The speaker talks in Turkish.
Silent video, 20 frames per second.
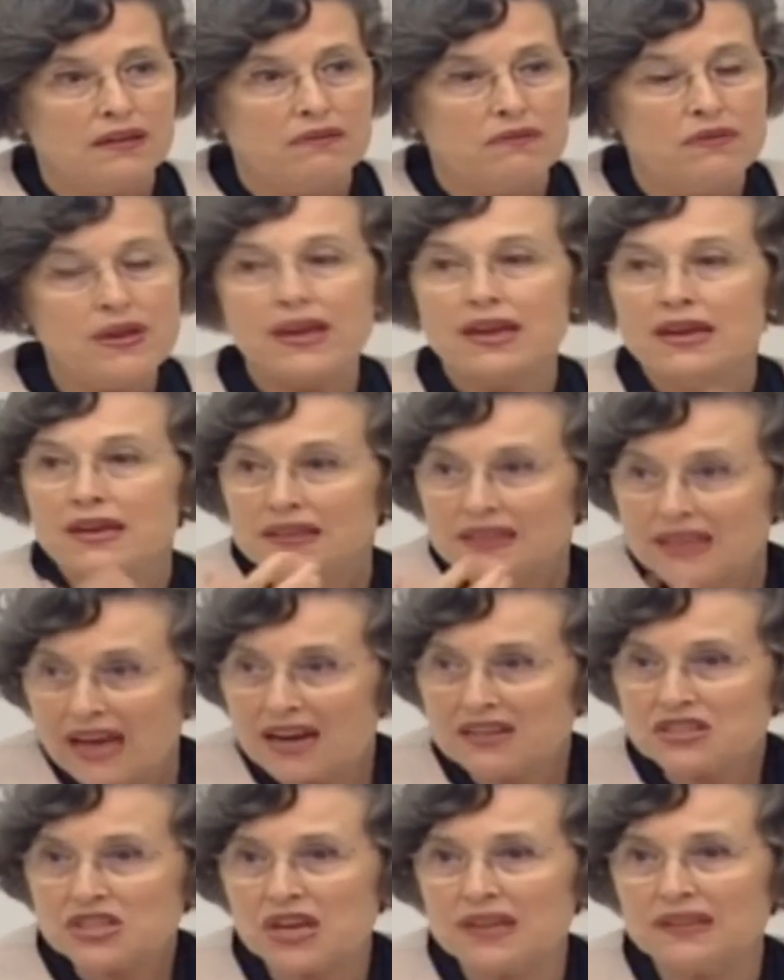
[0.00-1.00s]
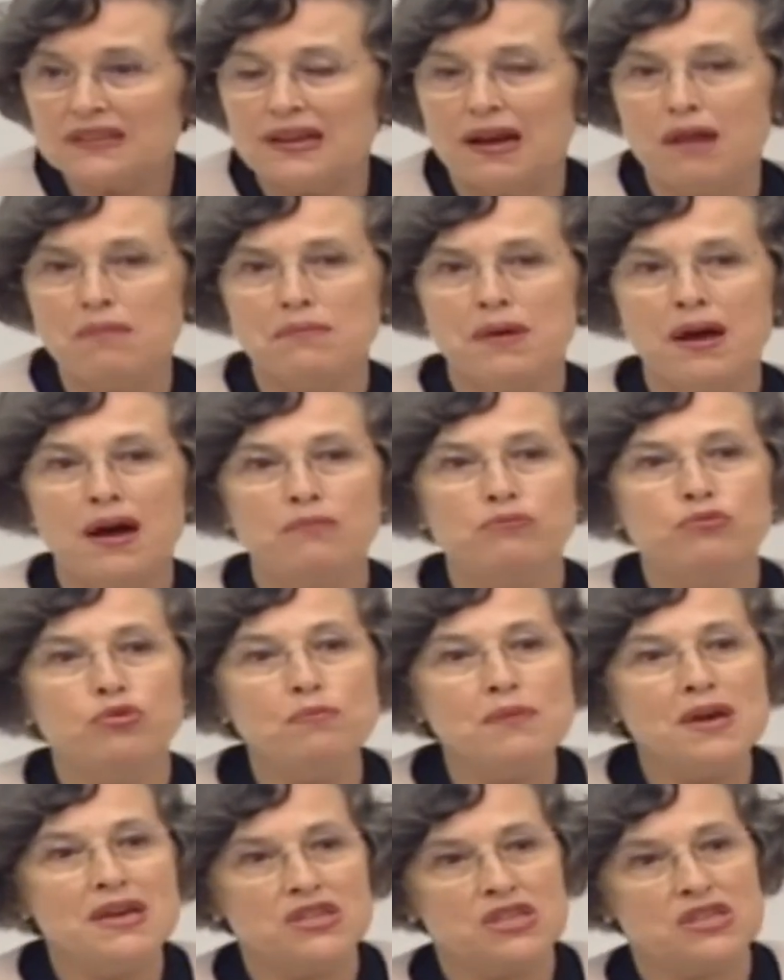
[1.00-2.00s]
Ve gerçekten ben bu
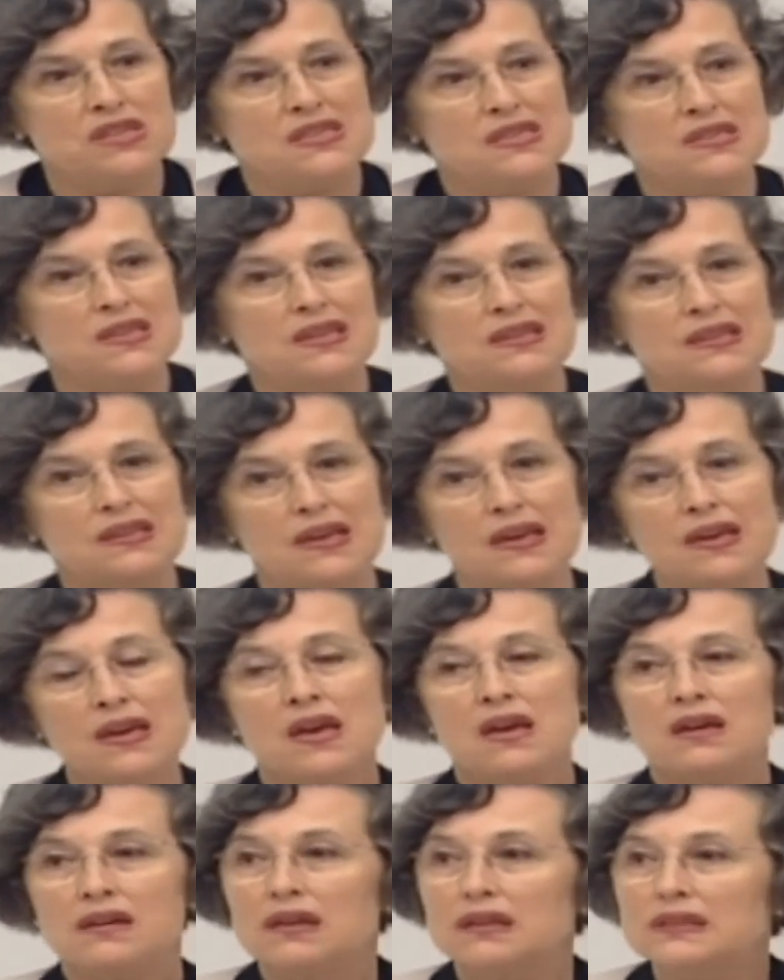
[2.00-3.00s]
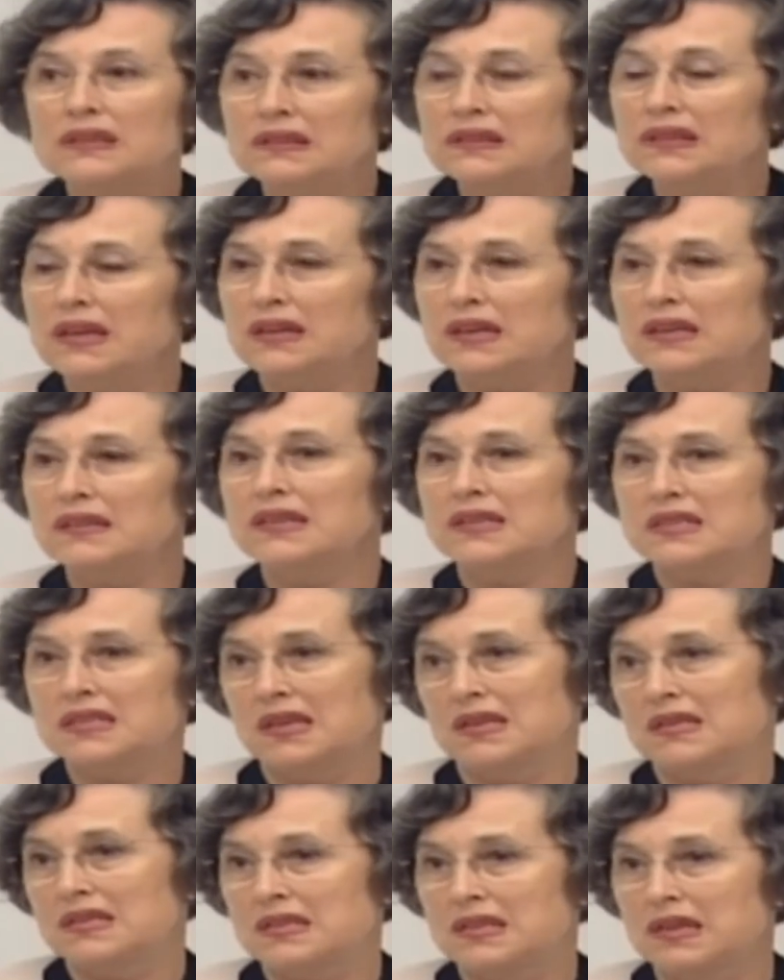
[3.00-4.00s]
meclisteki kadınlara da
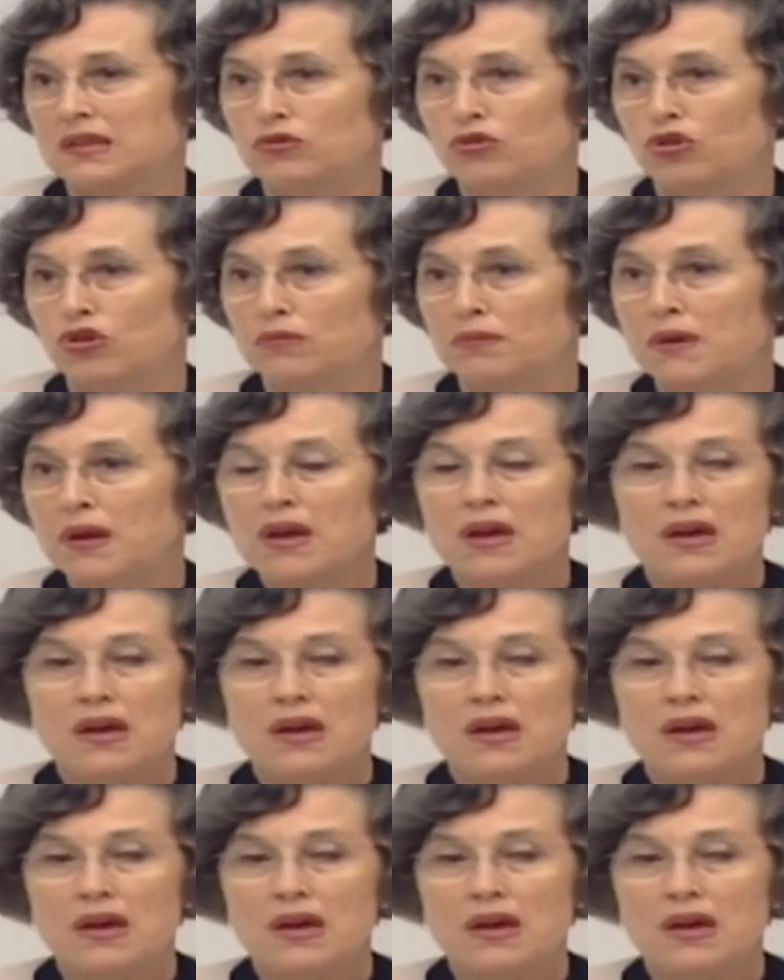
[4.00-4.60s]
sesleniyorum.